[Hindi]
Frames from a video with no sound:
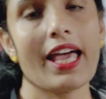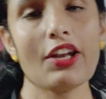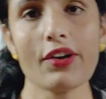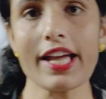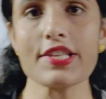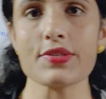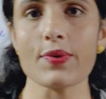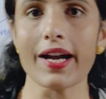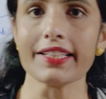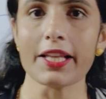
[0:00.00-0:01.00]
हेलो गाइज
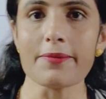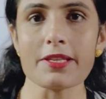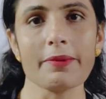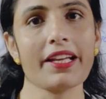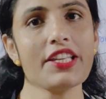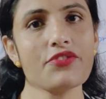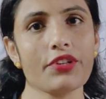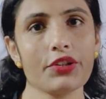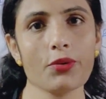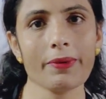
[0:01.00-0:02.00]
स्वागत आप सभी का
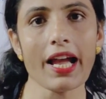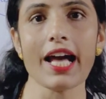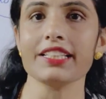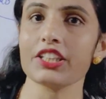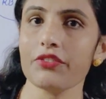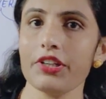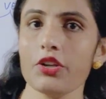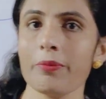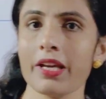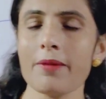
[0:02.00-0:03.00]
इस वीडियो में आज की
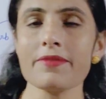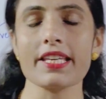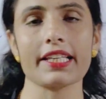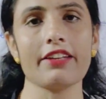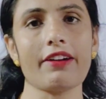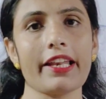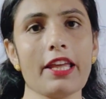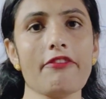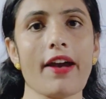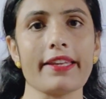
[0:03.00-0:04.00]
वीडियो में हम सीखने
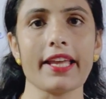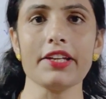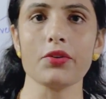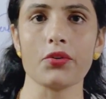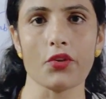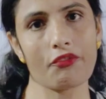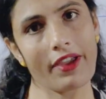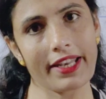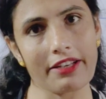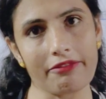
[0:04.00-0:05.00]
वाले हैं फाइनाइट और नॉन
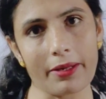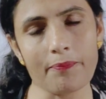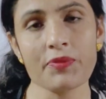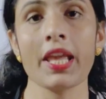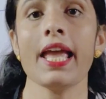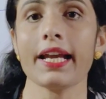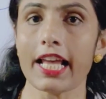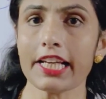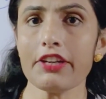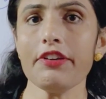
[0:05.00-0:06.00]
फाइनाइट वर्ब
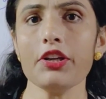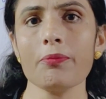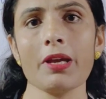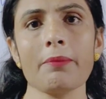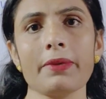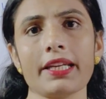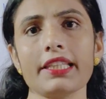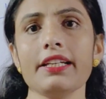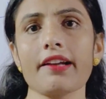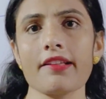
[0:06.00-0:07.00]
कल की वीडियो में हमने
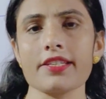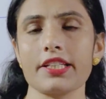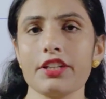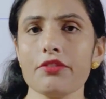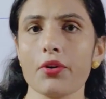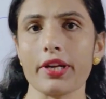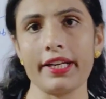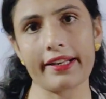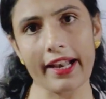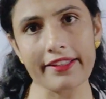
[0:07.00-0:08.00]
की थी ट्रांजेटिव और
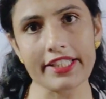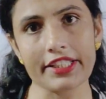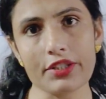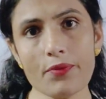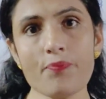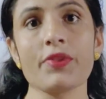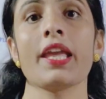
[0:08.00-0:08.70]
इंट्रांजेटिव